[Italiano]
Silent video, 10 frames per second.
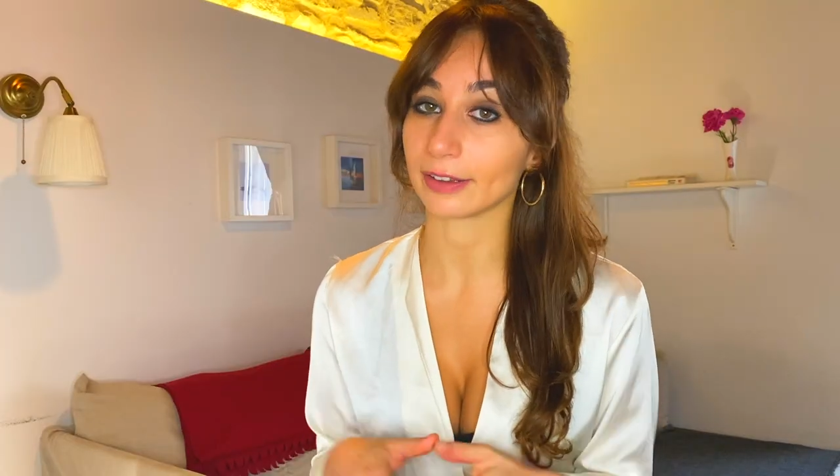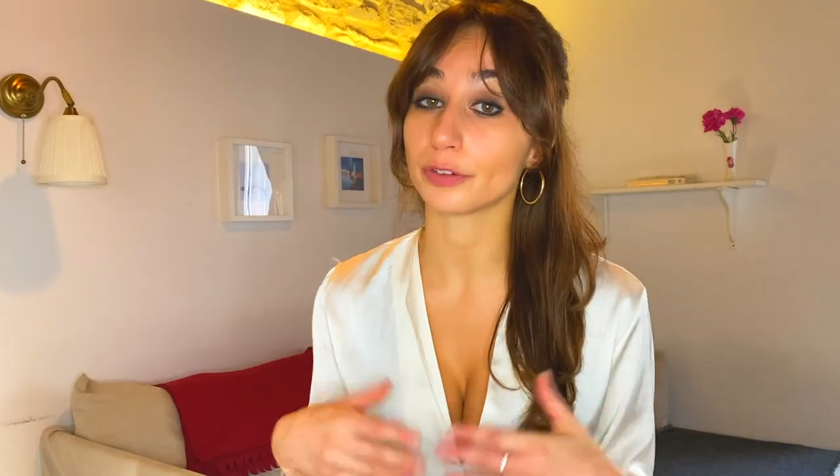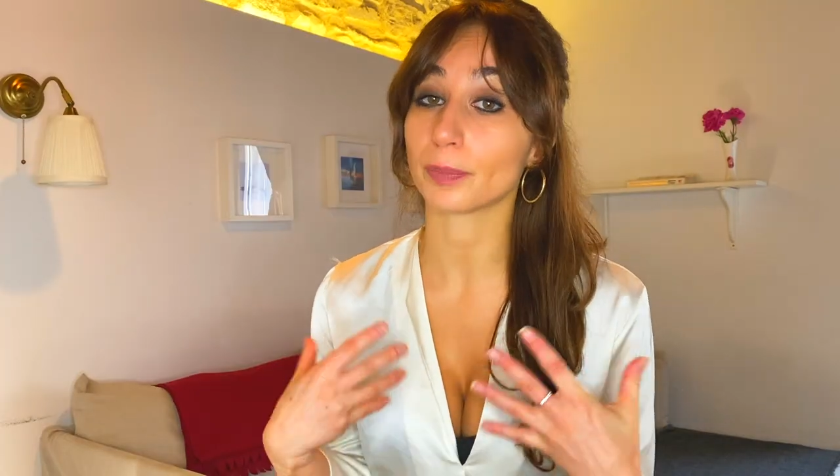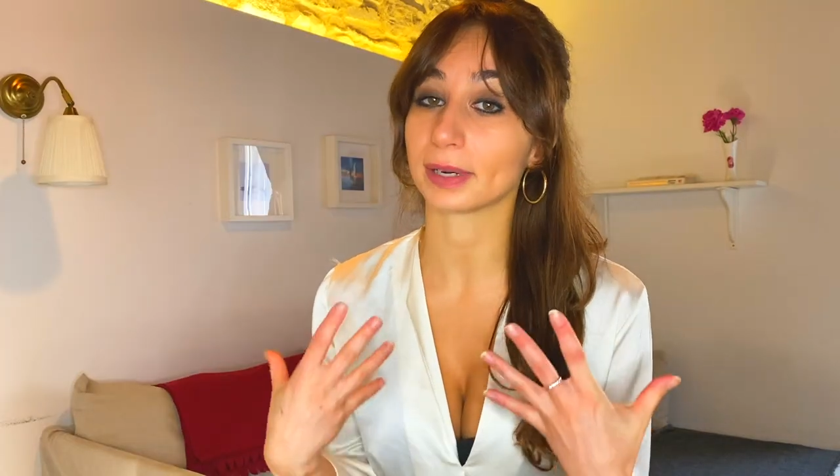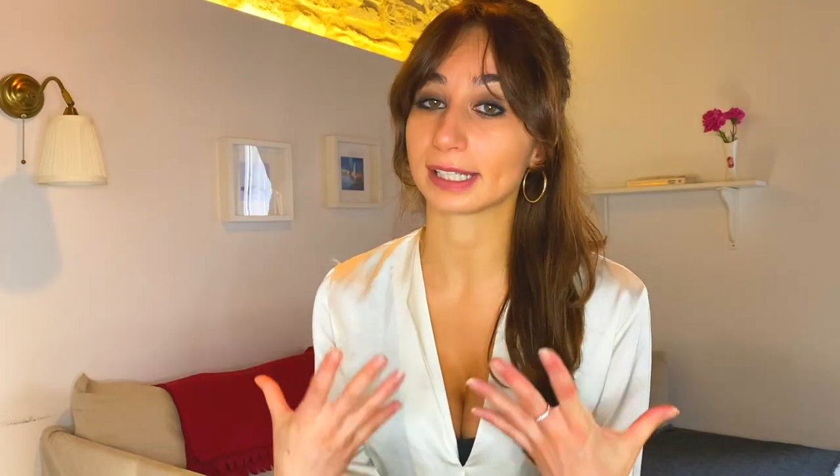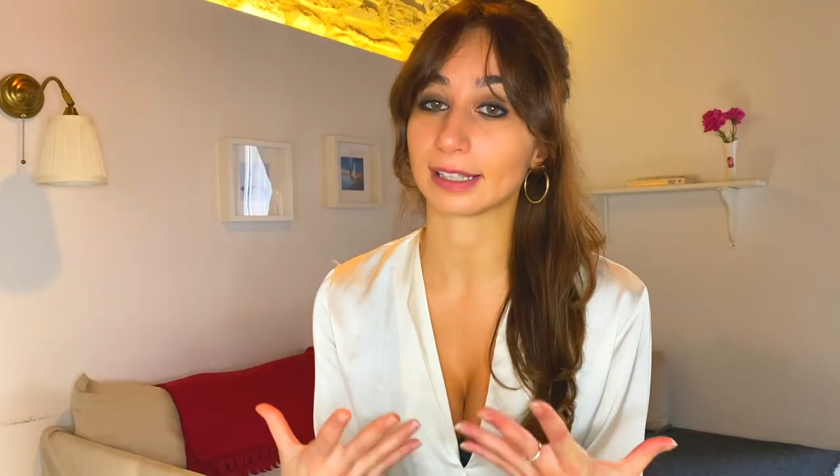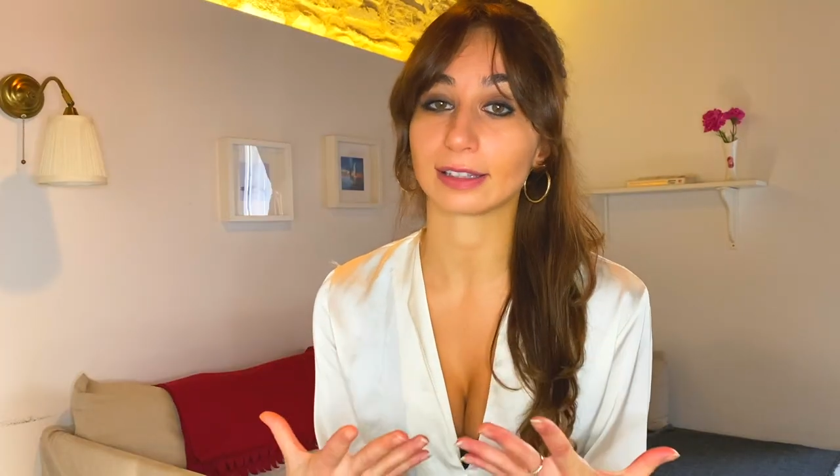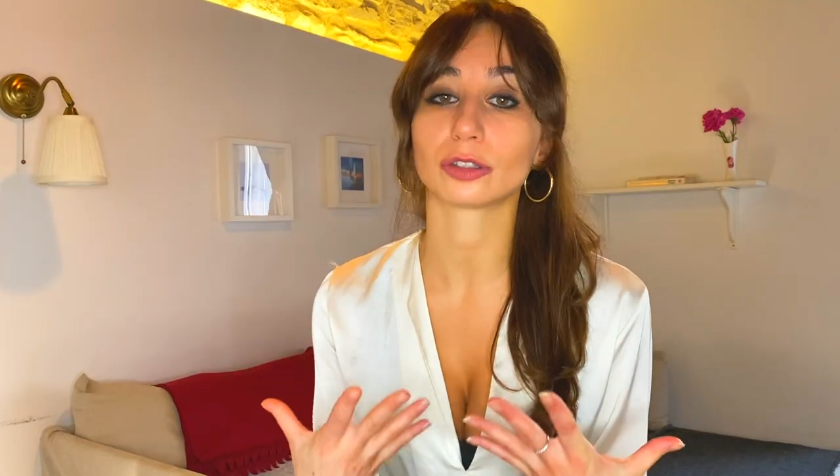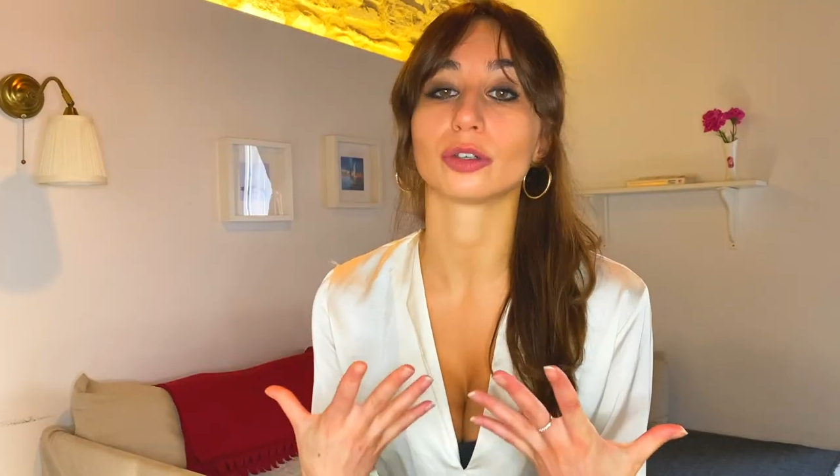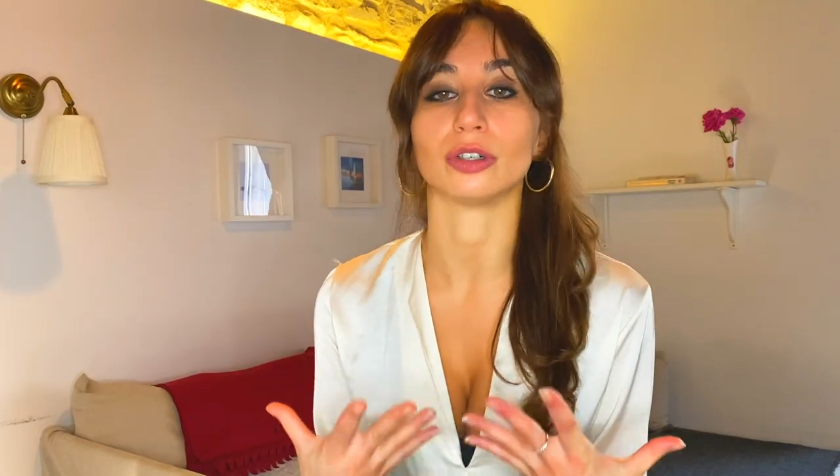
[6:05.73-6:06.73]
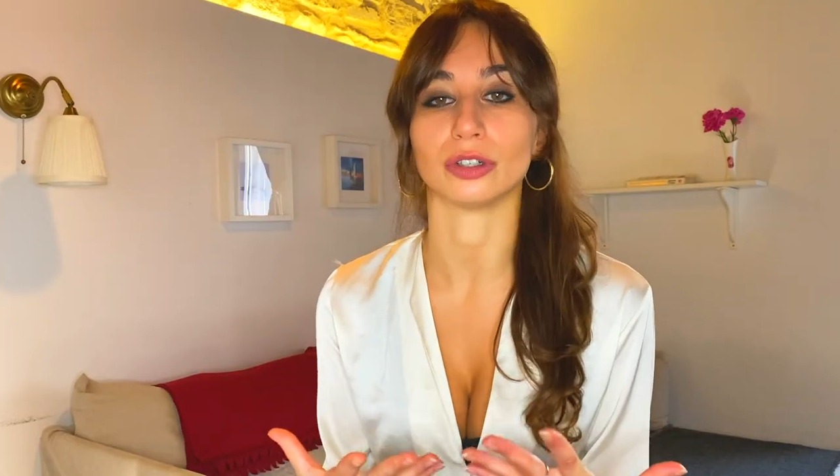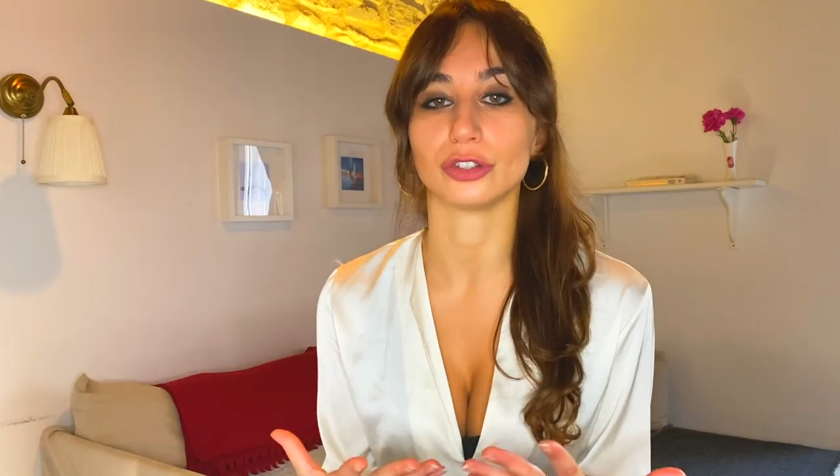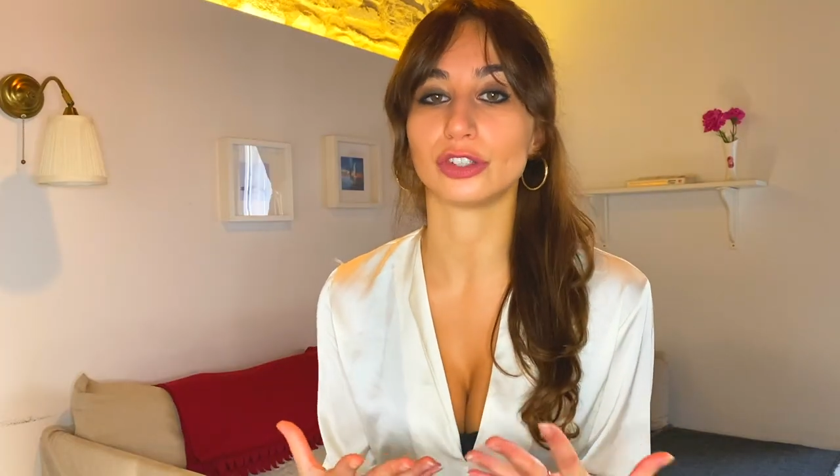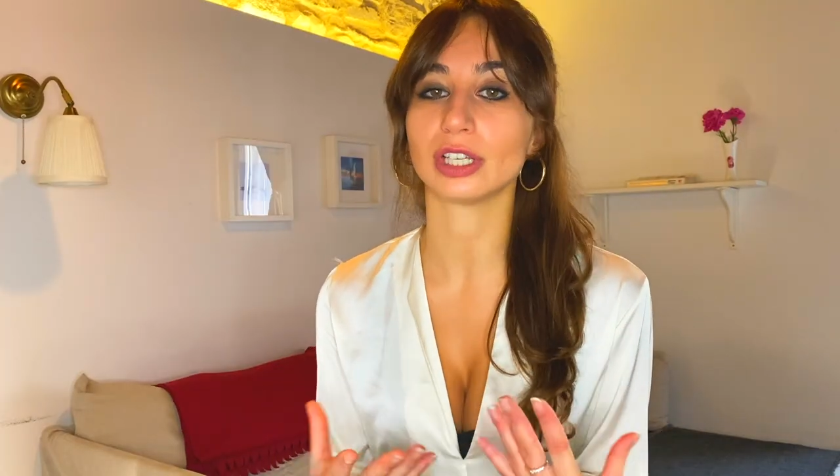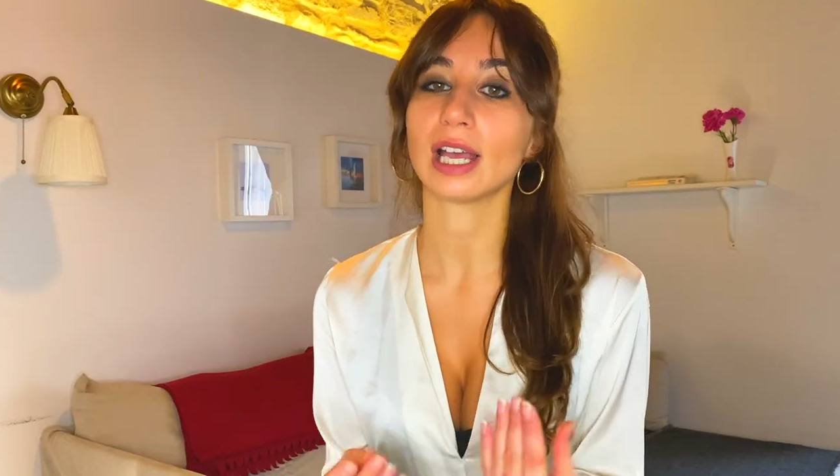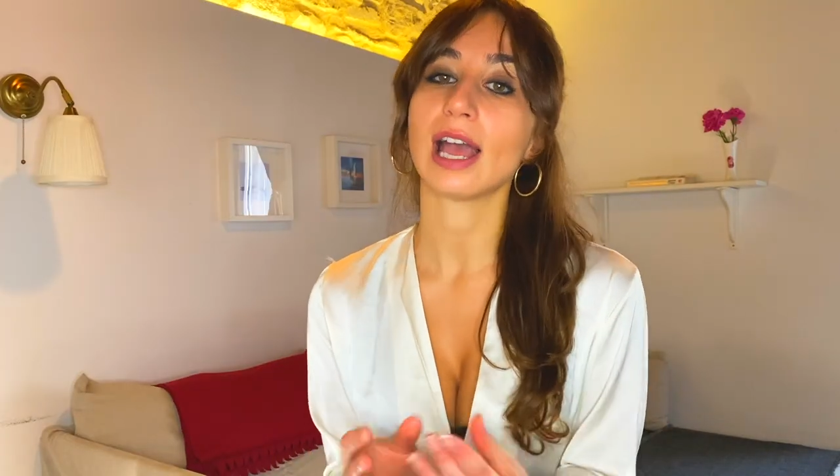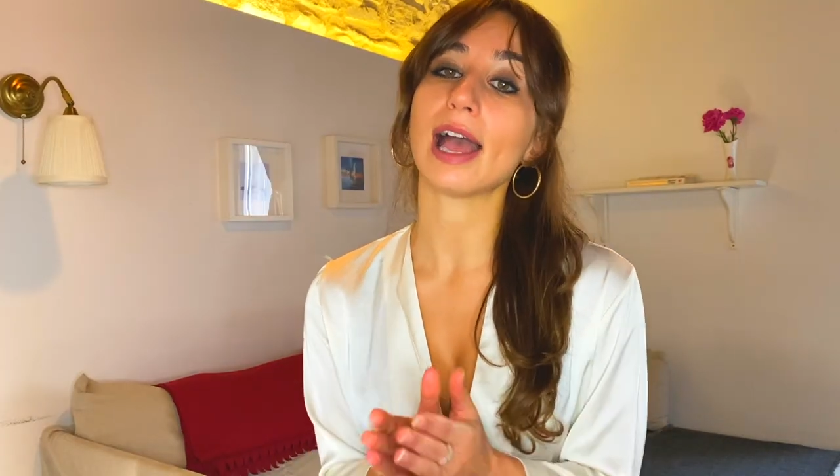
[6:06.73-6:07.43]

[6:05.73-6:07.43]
vi ho presentato oggi